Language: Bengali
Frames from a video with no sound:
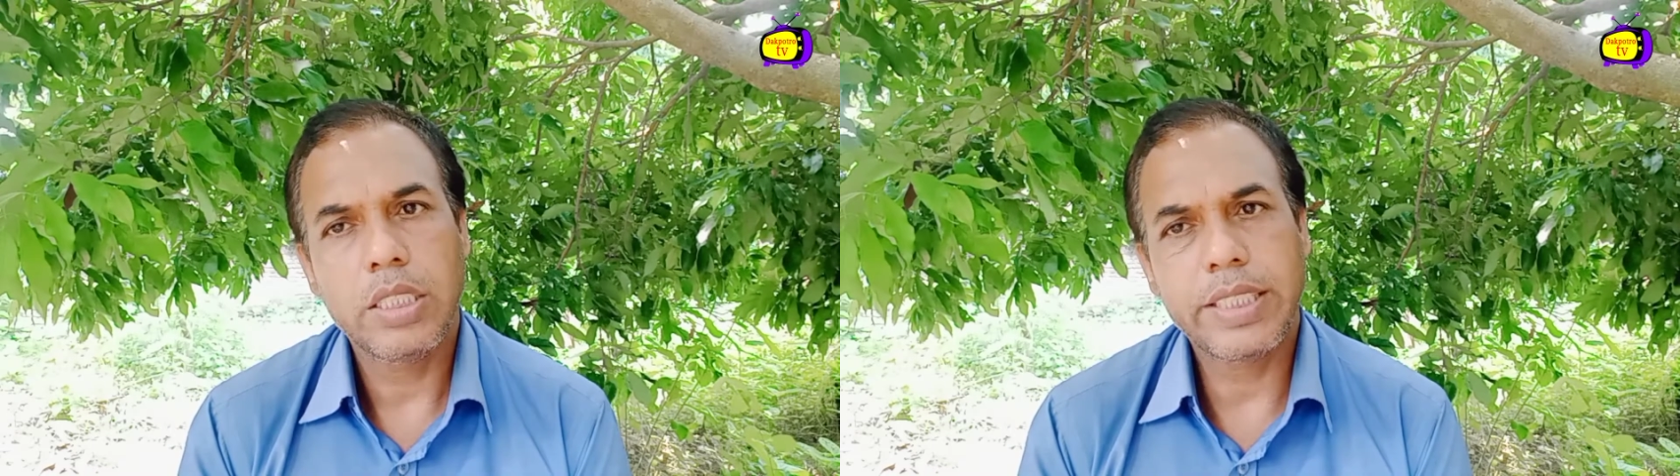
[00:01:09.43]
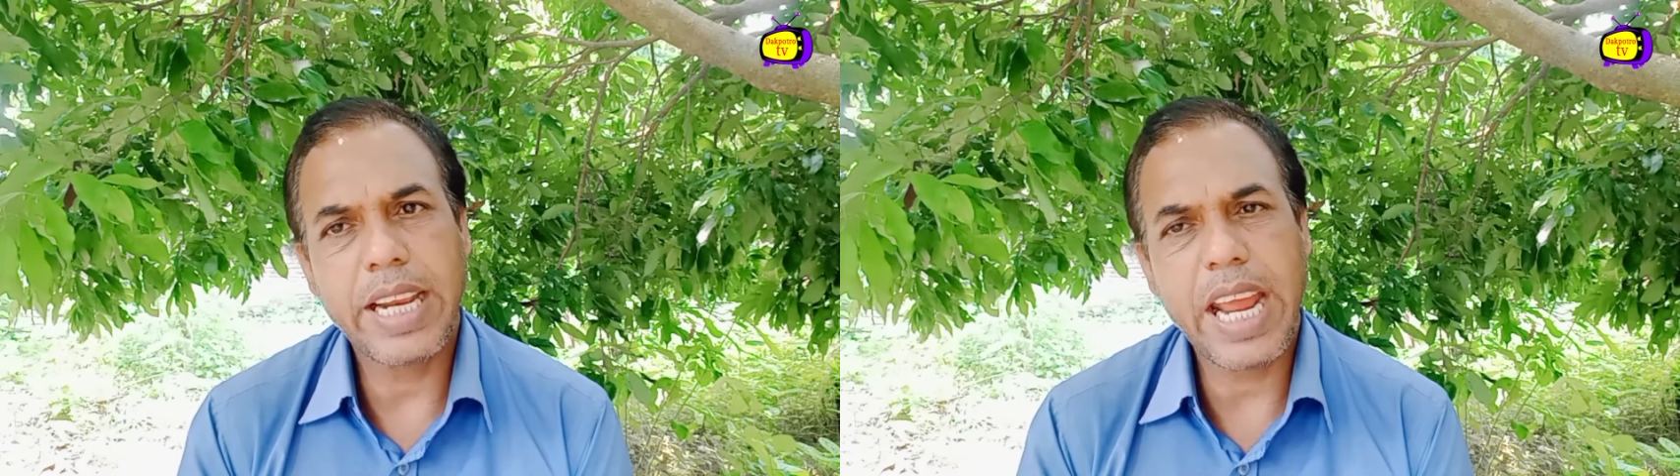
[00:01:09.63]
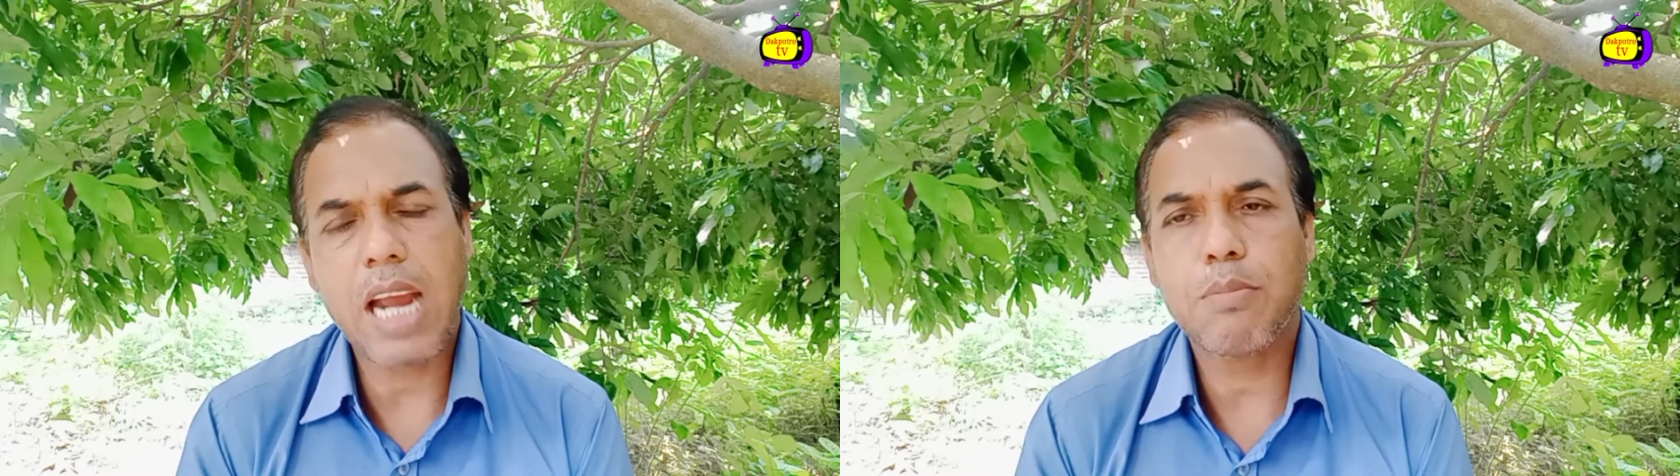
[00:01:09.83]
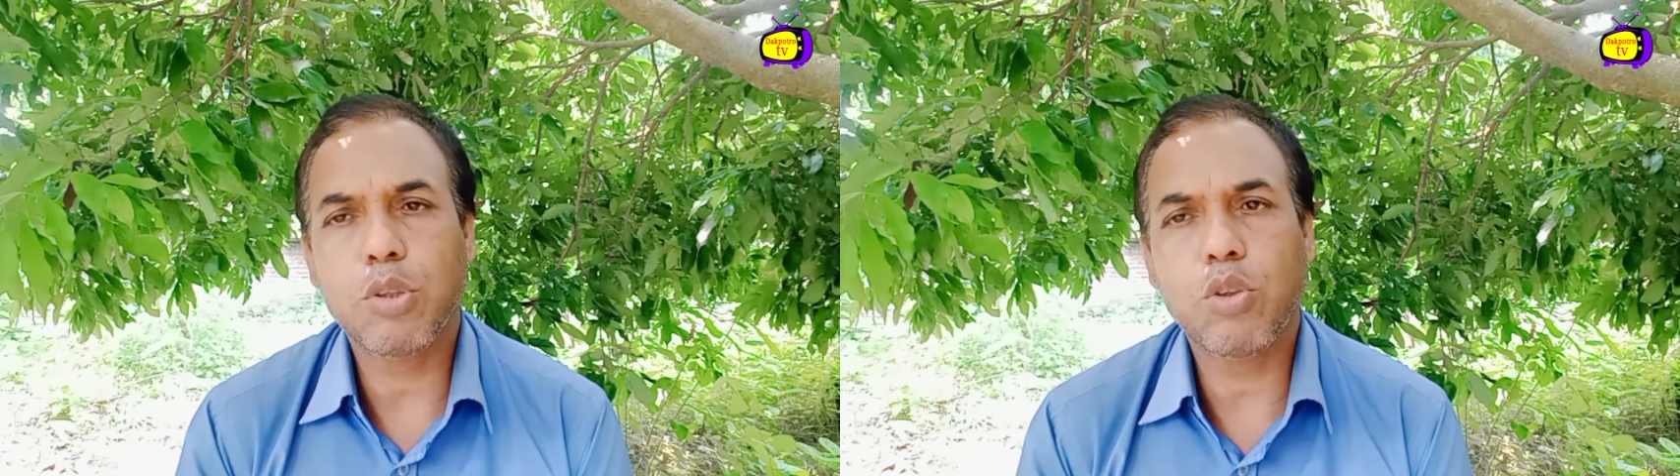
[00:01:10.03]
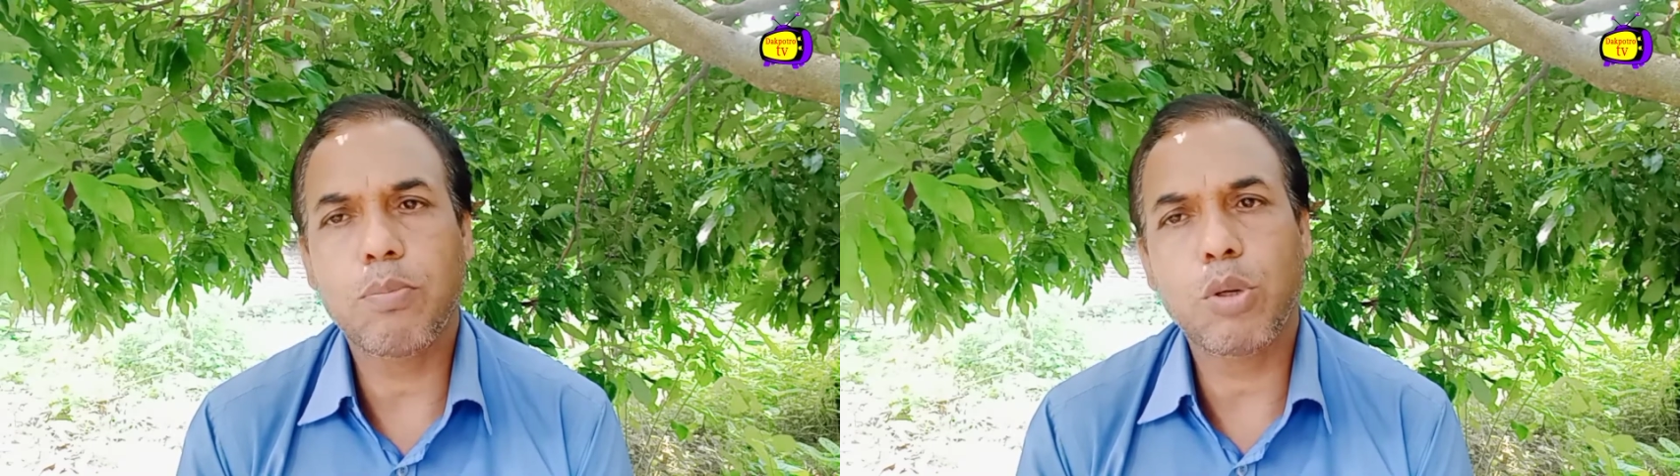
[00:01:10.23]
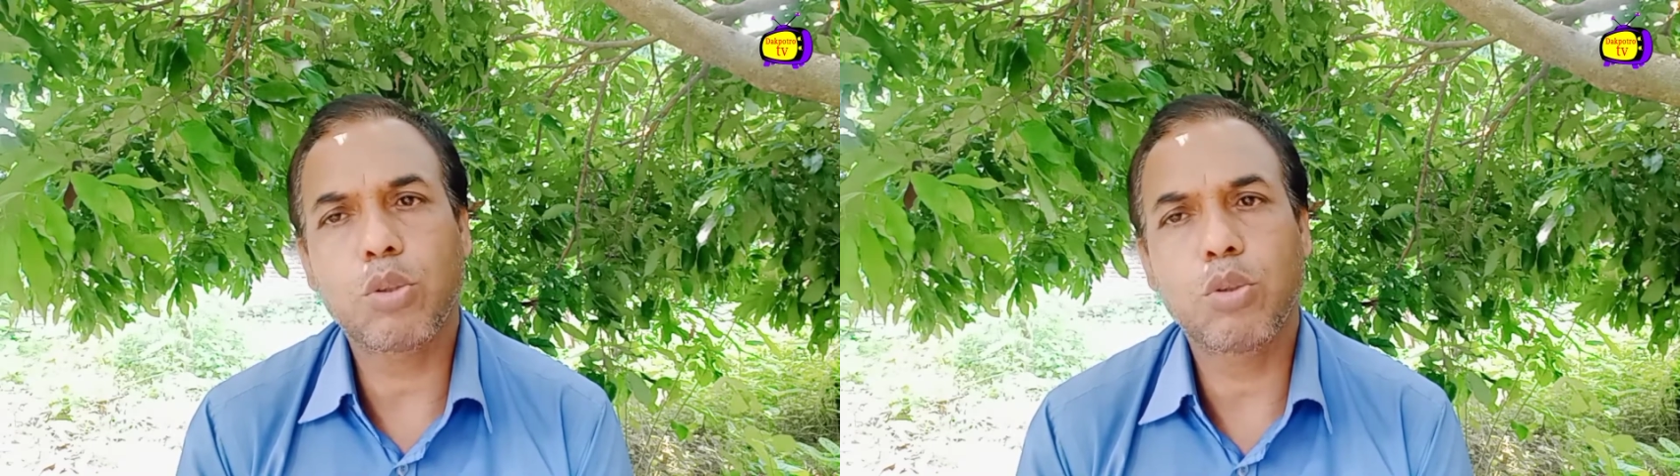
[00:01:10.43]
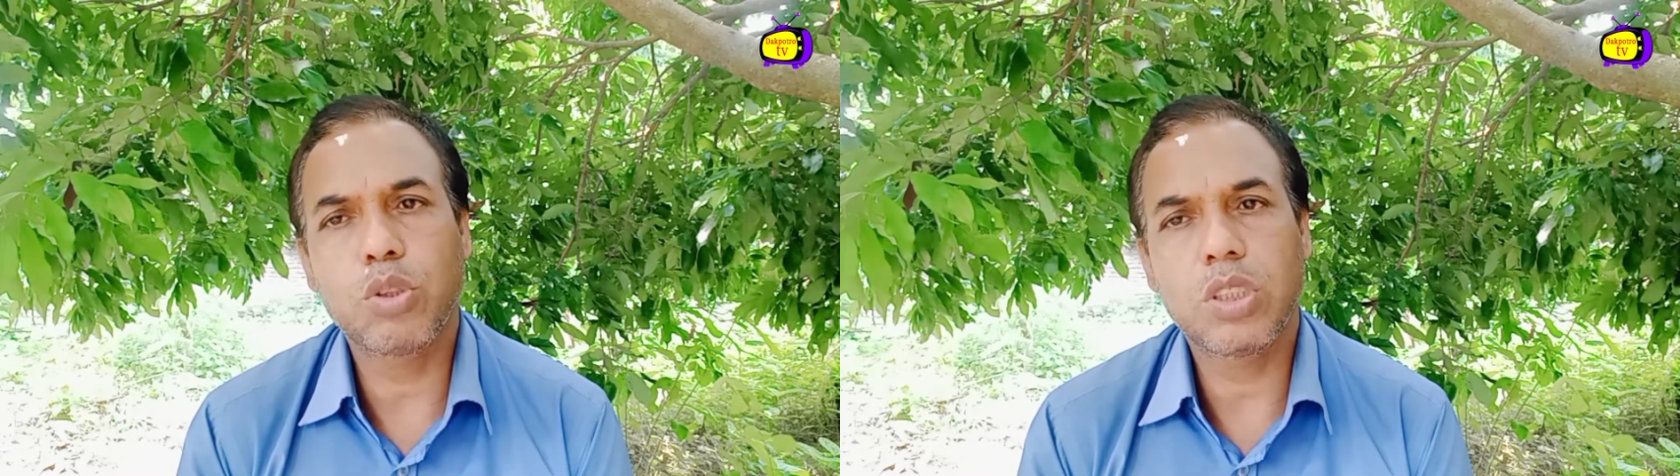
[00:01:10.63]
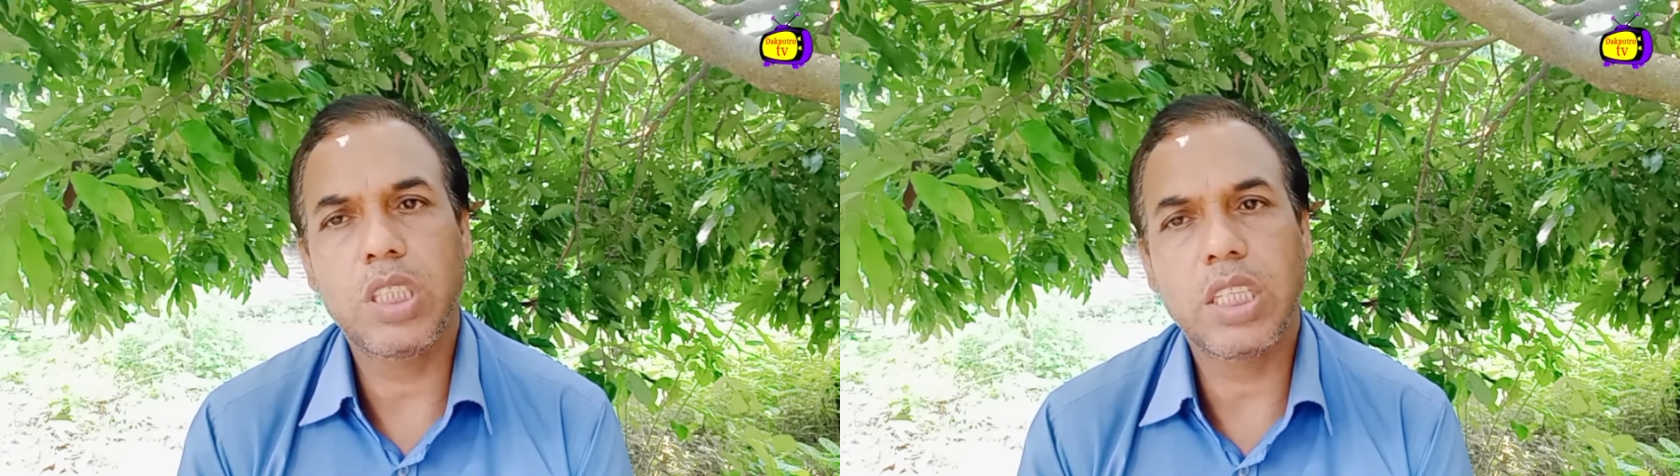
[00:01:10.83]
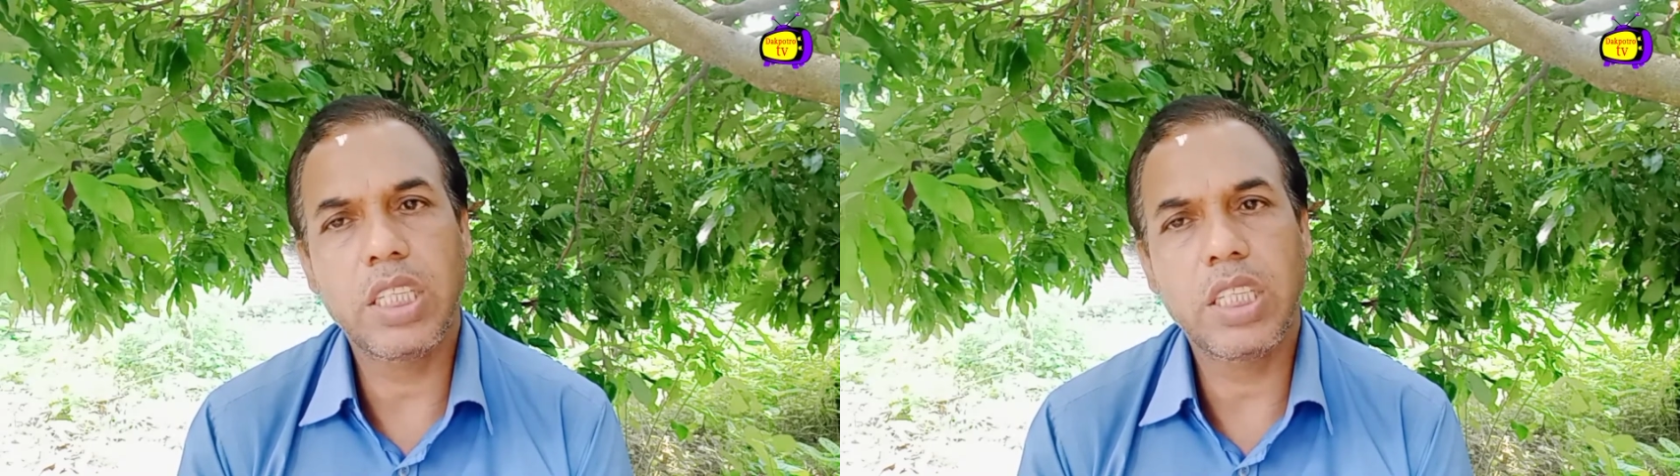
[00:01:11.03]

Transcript: তার একমাত্র পথ হচ্ছে